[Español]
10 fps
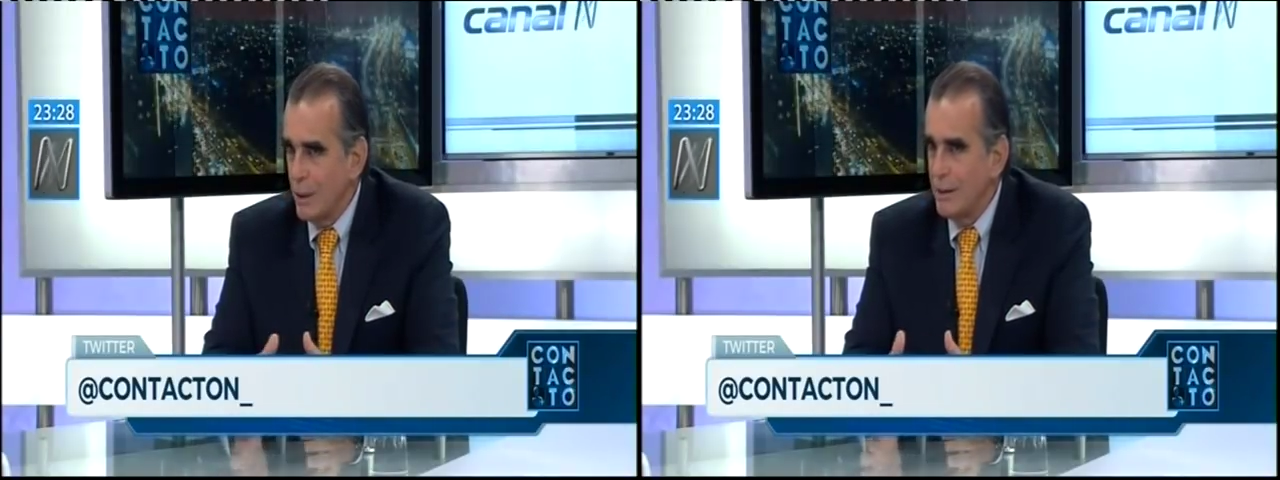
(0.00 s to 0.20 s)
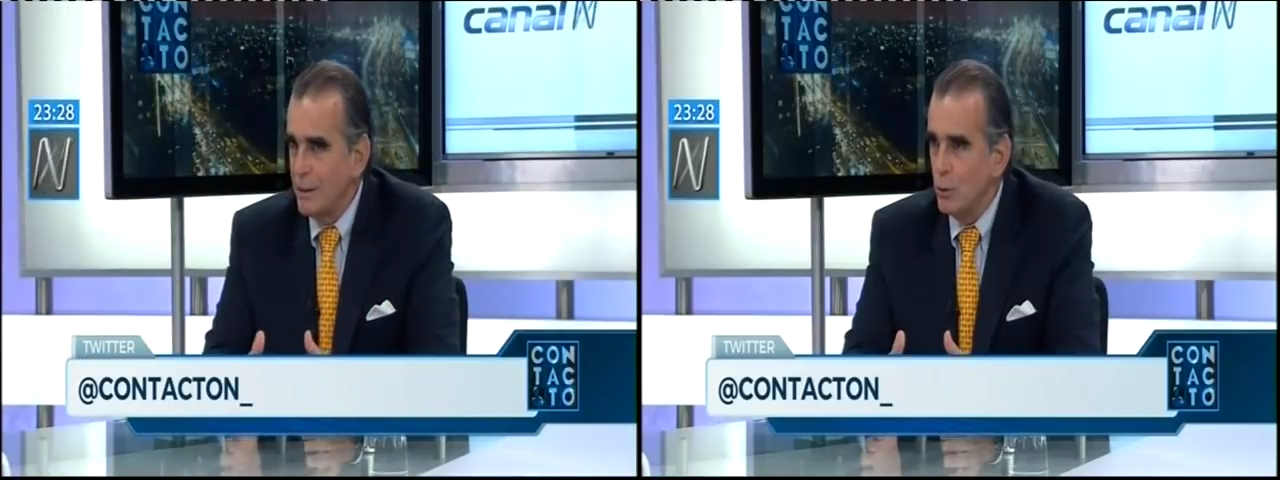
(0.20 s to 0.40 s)

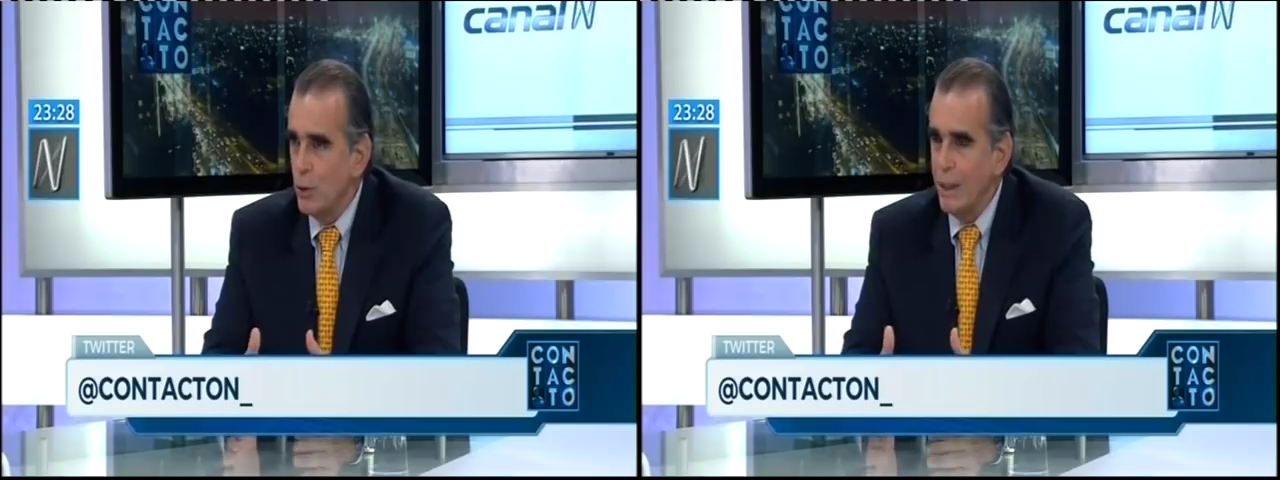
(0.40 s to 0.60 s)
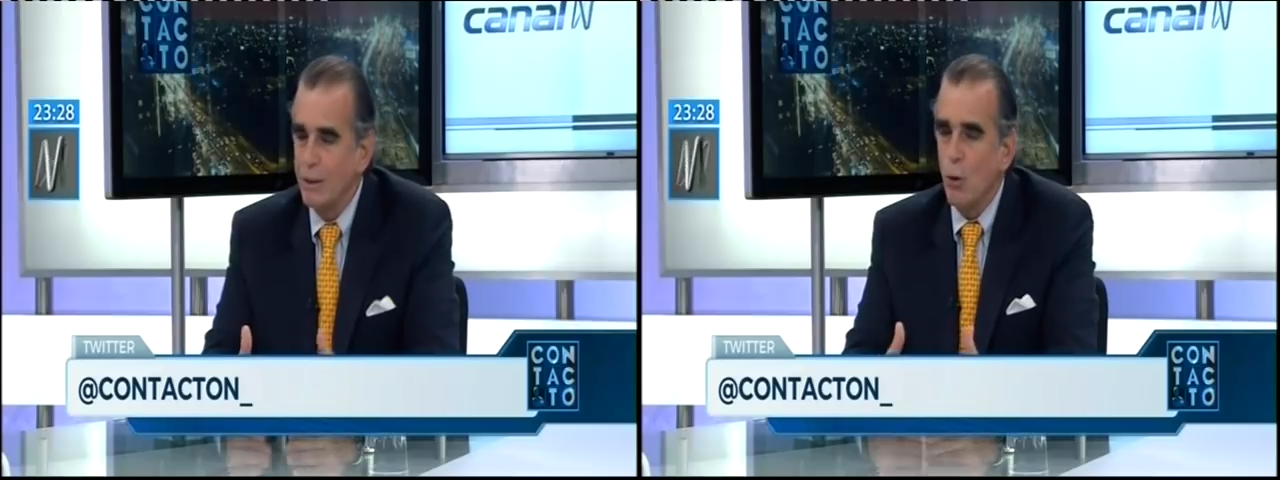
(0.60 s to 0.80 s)

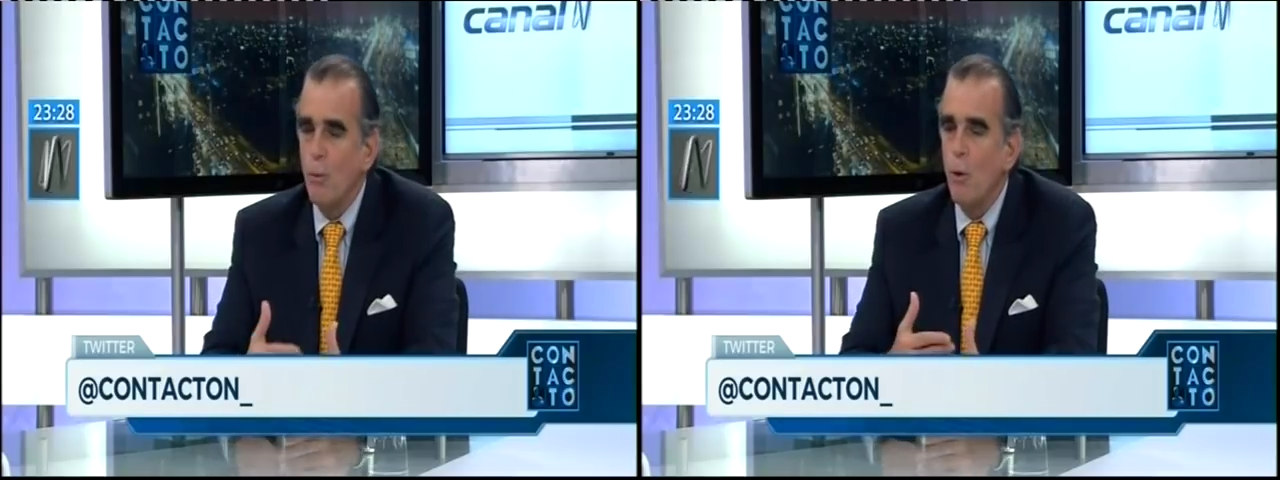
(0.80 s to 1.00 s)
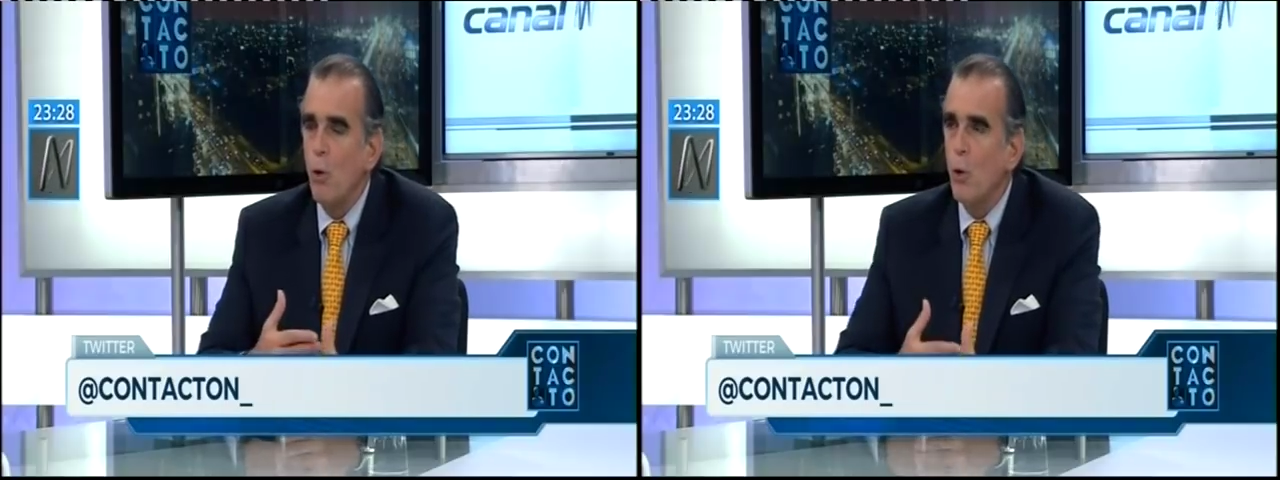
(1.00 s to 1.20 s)
transitoria es
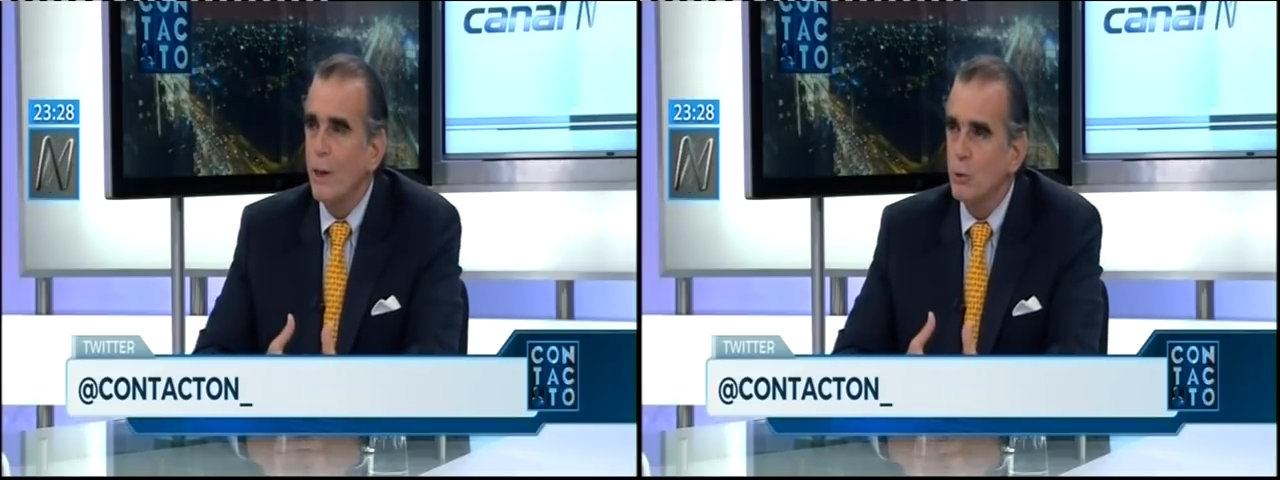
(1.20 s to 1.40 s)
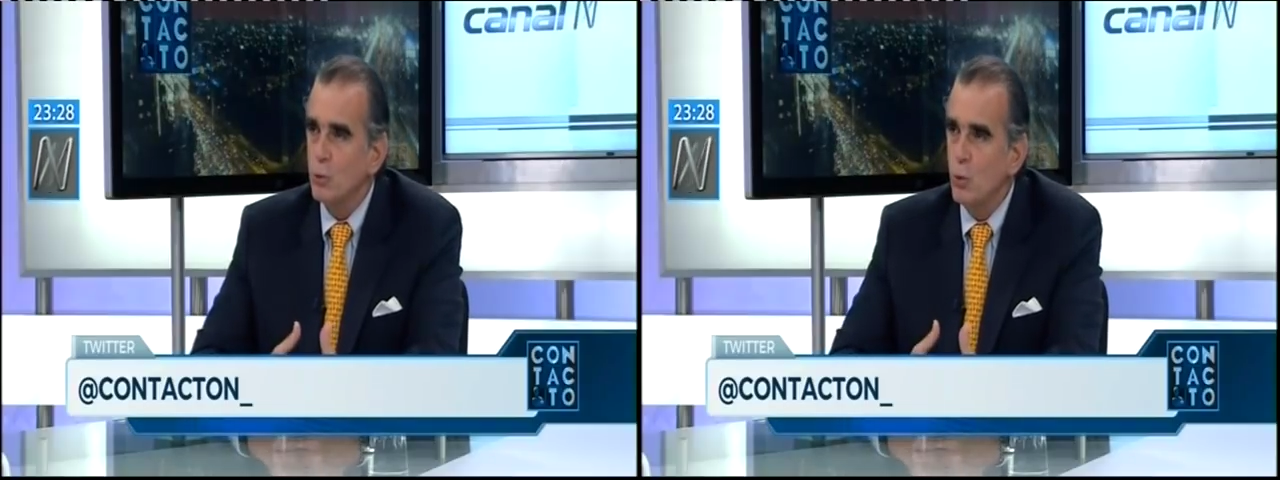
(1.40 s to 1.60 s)
cómo
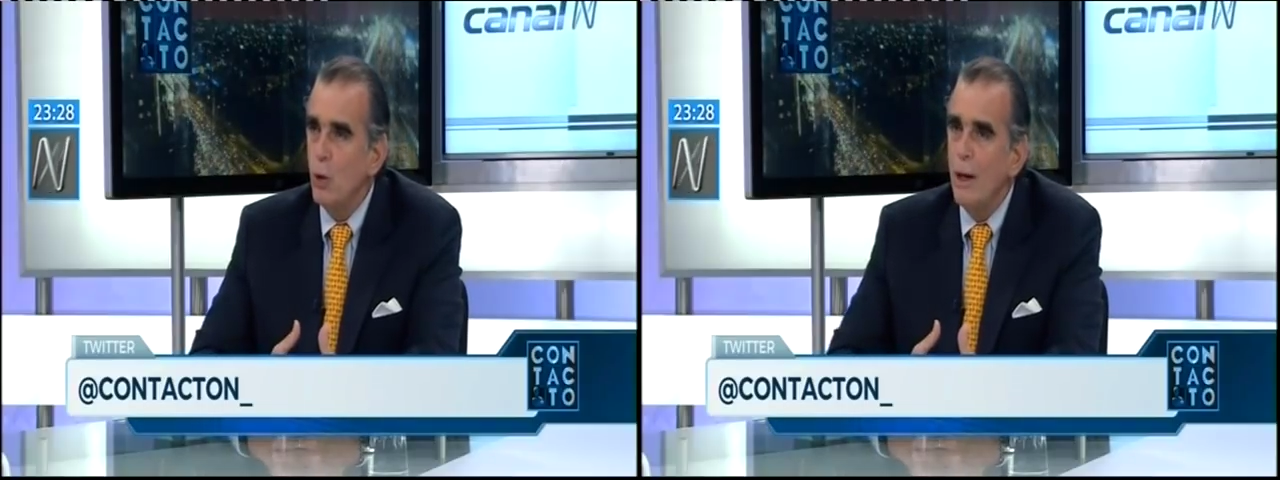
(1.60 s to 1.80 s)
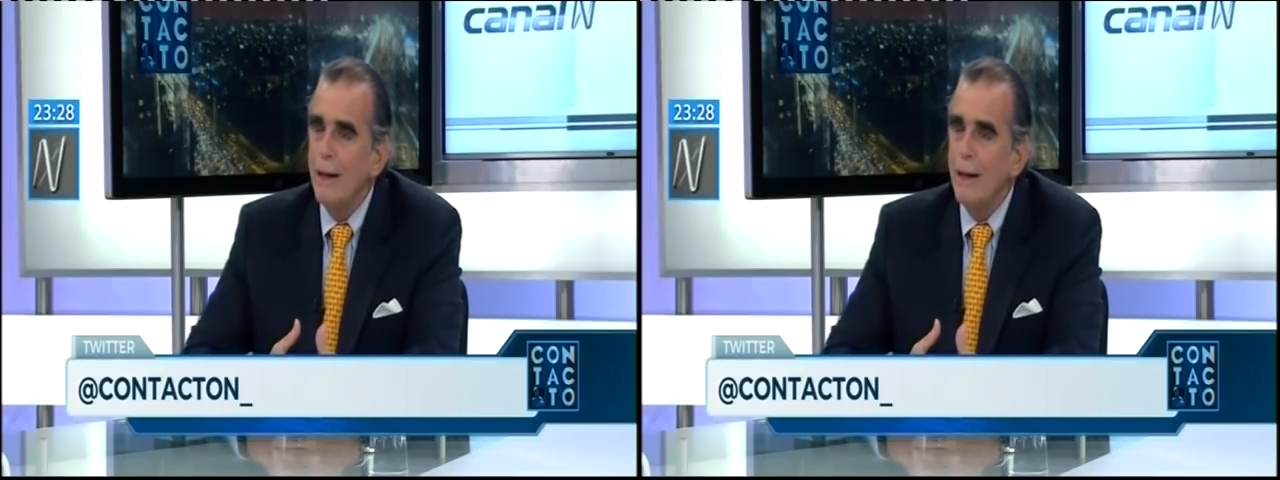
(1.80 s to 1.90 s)
logras tú